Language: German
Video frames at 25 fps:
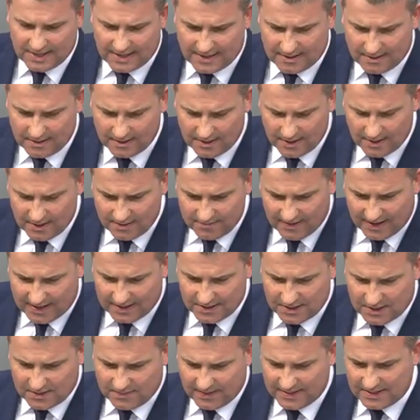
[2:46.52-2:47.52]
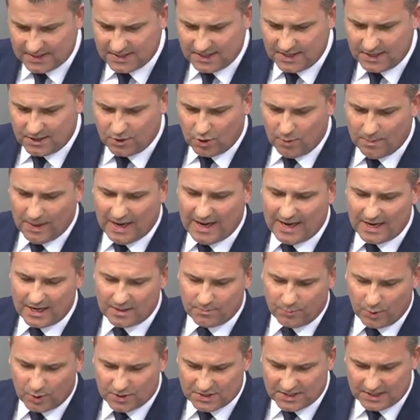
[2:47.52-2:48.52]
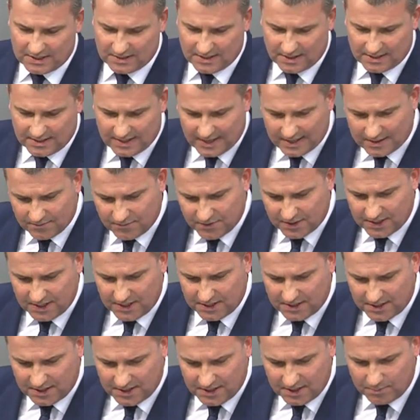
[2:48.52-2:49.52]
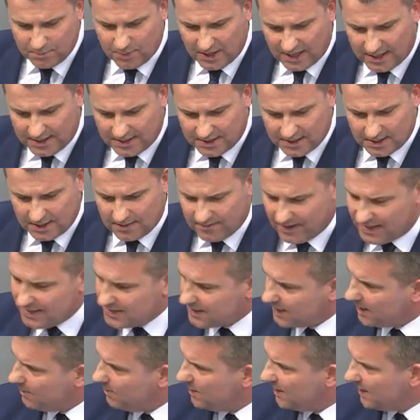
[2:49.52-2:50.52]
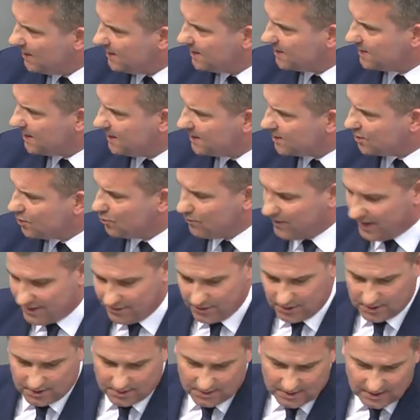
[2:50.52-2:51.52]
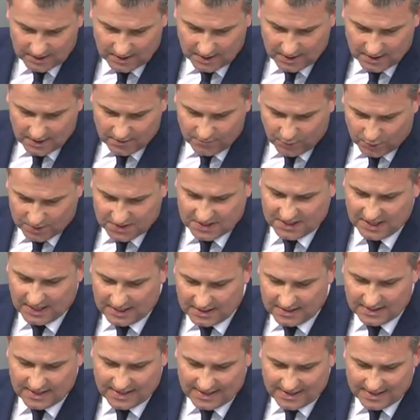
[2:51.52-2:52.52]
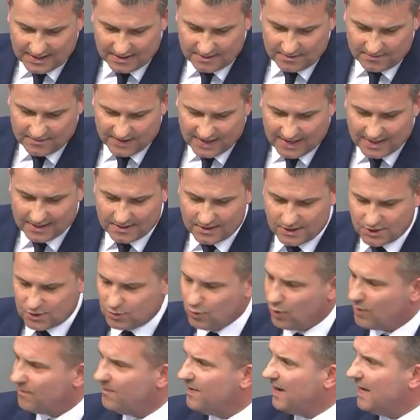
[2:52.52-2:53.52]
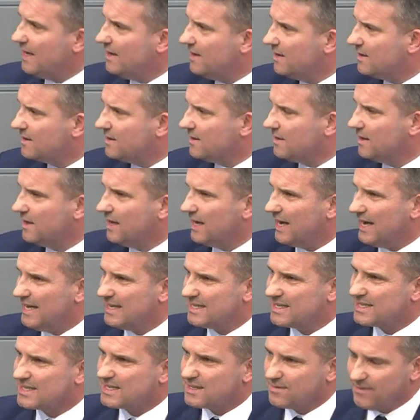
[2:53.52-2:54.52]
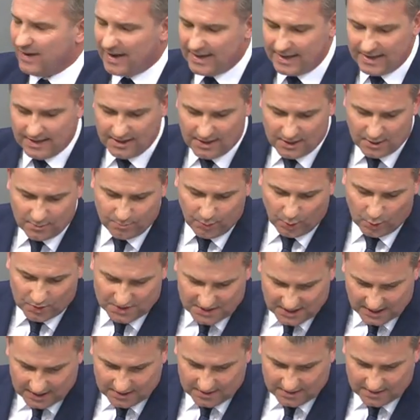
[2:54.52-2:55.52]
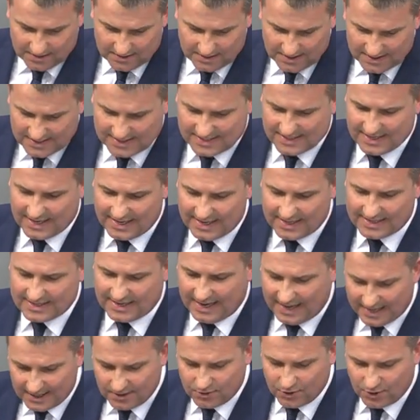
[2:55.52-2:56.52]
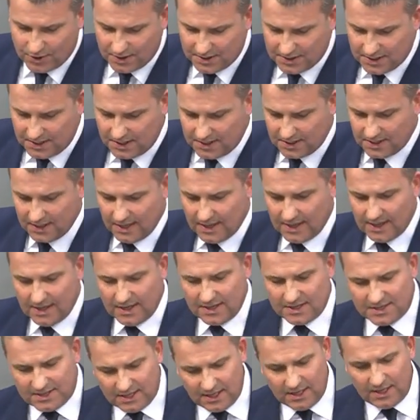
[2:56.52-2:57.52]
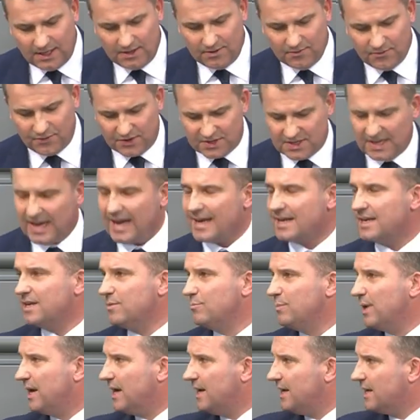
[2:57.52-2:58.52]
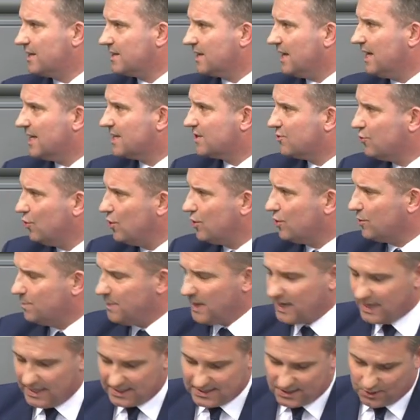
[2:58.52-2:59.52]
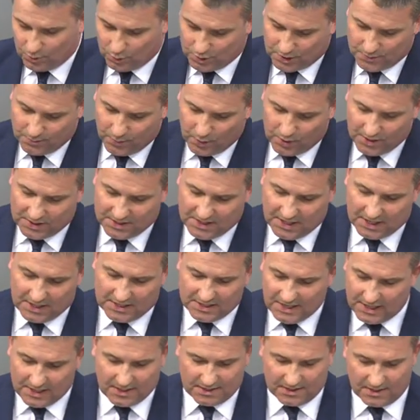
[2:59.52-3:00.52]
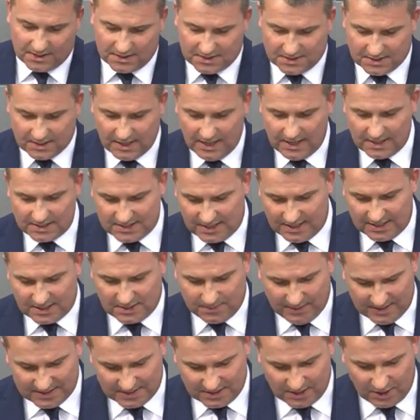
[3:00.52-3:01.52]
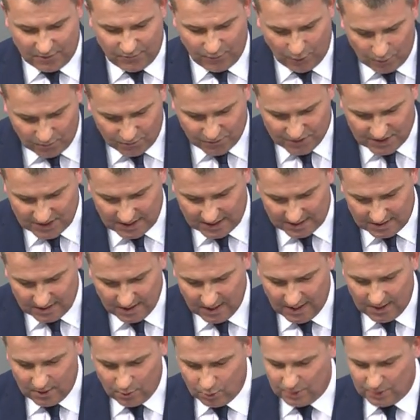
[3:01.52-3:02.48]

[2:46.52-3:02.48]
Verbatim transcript: Jahr waren 20,8 Prozent der Tatverdächtigen im Bereich der Gewaltkriminalität Zuwanderer. Vor zehn Jahren waren es noch weniger als zwei Prozent. Das zeigt eindeutig, Sie versagen im Bereich der Asyl- und Migrationspolitik nicht erst seit 2015.